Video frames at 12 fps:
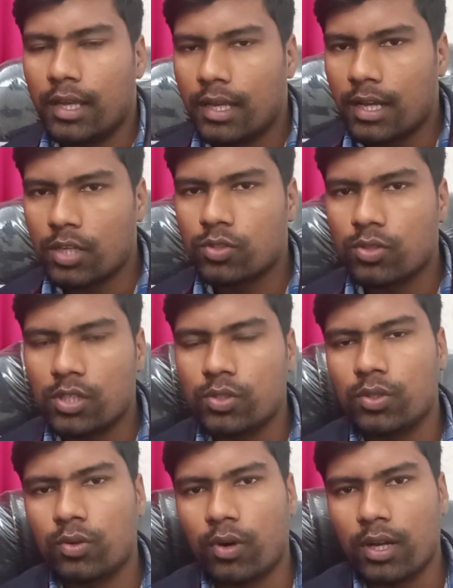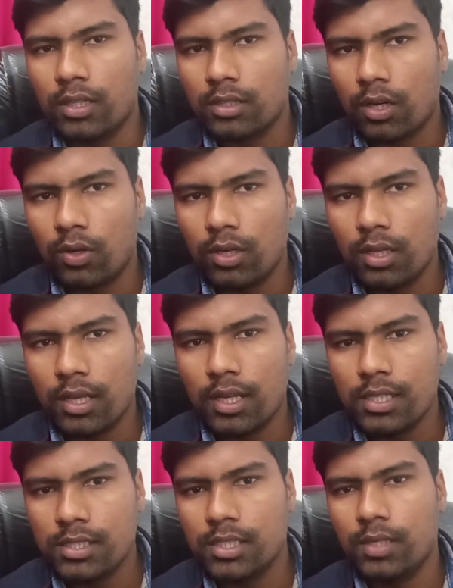এই কাজগুলো যদি করেন তাহলে
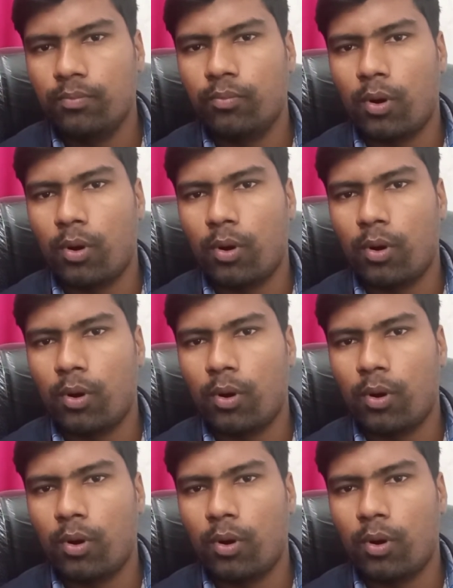এই যে